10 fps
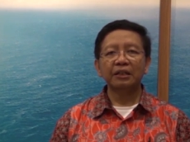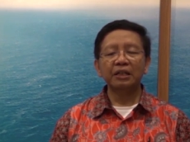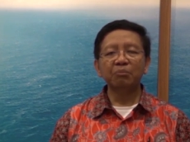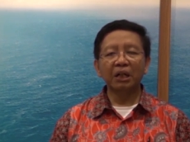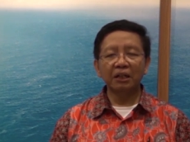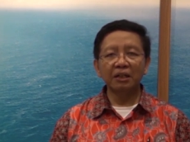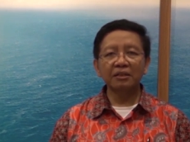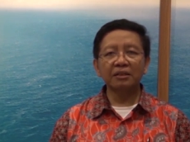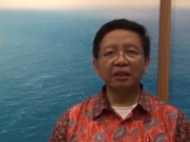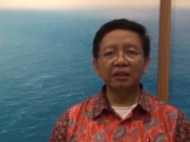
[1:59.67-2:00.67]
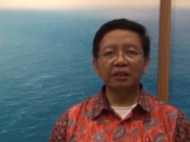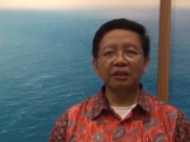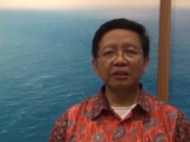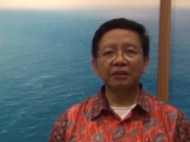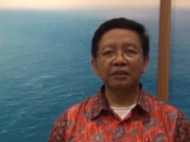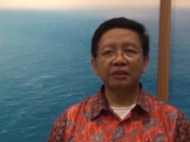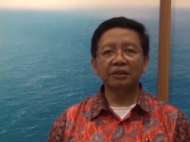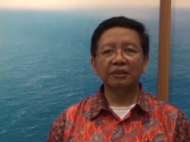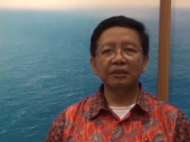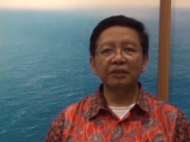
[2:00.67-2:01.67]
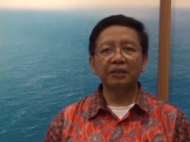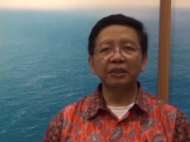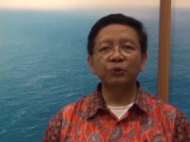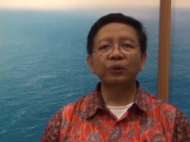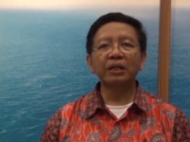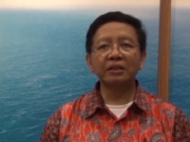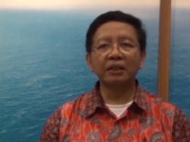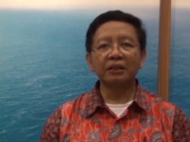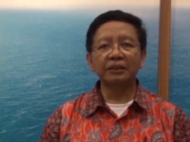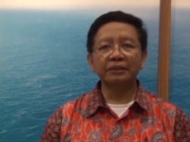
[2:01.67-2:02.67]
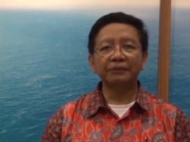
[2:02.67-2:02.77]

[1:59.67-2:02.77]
di mana saya eh, ditugaskan.